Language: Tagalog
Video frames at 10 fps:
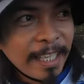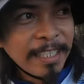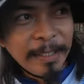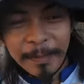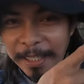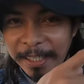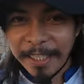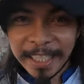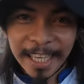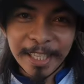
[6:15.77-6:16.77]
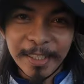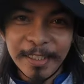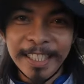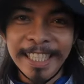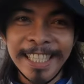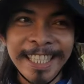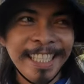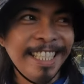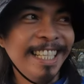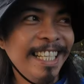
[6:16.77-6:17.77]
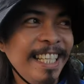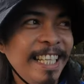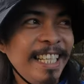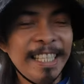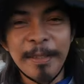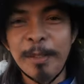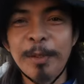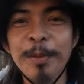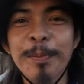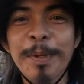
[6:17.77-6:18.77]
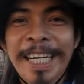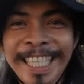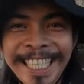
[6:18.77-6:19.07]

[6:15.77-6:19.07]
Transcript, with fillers: kasi meron nag-ano dun eh tusumba